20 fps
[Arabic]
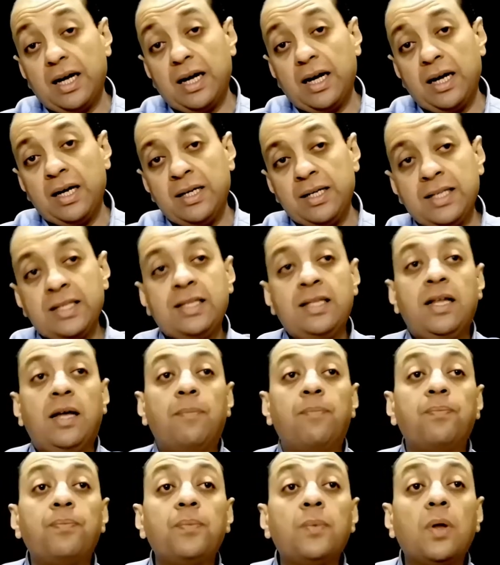الاسلام
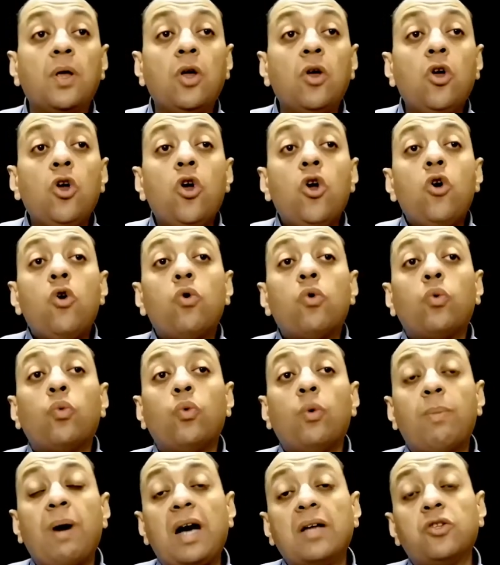
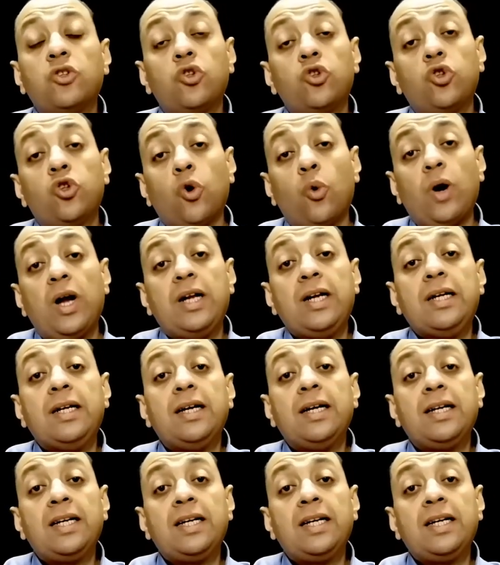وبعض الدول